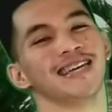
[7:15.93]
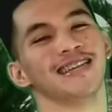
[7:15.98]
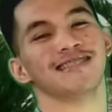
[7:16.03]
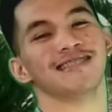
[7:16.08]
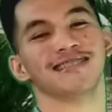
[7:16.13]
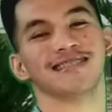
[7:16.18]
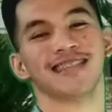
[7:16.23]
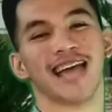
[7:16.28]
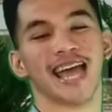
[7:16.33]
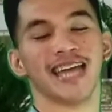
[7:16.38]

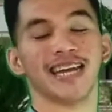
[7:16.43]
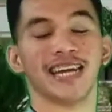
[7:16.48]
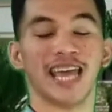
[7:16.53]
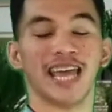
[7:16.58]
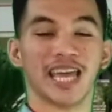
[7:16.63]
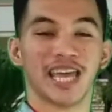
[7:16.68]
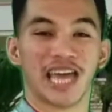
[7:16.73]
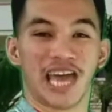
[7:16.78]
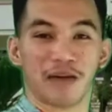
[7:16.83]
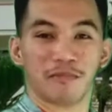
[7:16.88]
it's 9
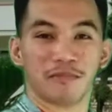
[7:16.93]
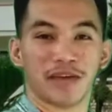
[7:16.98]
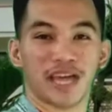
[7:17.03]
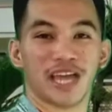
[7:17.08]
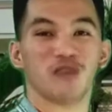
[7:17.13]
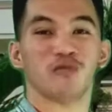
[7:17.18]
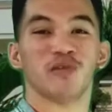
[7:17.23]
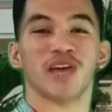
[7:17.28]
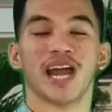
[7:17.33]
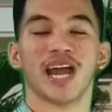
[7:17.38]
a.m.
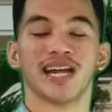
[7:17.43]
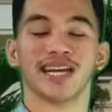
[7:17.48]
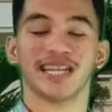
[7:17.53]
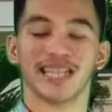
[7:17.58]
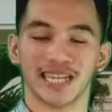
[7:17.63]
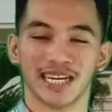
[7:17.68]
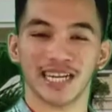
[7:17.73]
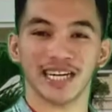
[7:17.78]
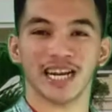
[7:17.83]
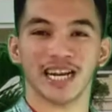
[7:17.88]
and we are
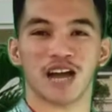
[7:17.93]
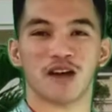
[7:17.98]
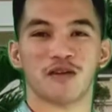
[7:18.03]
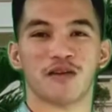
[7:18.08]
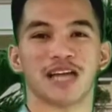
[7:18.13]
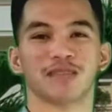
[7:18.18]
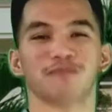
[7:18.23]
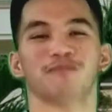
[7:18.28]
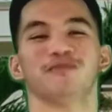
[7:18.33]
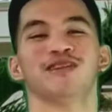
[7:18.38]
here now
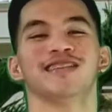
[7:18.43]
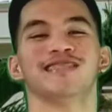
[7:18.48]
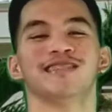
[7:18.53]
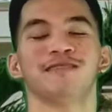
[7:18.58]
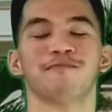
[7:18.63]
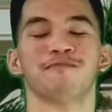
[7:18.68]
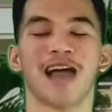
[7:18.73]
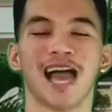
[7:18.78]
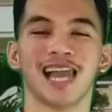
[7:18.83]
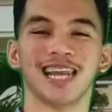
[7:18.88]
at
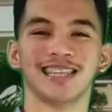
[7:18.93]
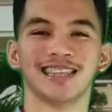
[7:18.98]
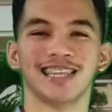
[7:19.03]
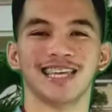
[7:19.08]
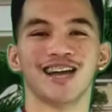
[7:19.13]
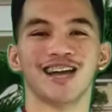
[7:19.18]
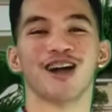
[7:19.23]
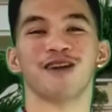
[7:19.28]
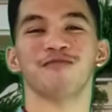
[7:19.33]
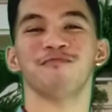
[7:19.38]

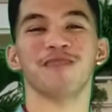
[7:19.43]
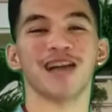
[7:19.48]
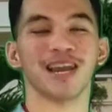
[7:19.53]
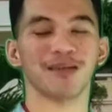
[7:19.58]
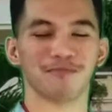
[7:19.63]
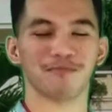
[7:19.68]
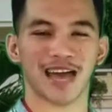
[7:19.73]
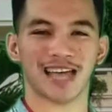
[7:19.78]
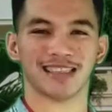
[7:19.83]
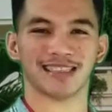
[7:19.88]
Municipality of
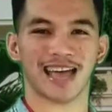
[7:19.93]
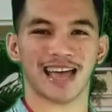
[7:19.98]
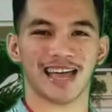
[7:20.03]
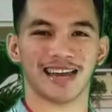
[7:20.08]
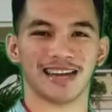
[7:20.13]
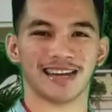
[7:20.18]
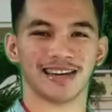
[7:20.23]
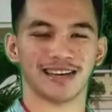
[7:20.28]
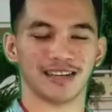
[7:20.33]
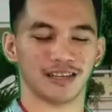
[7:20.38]

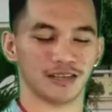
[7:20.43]
Malapatan.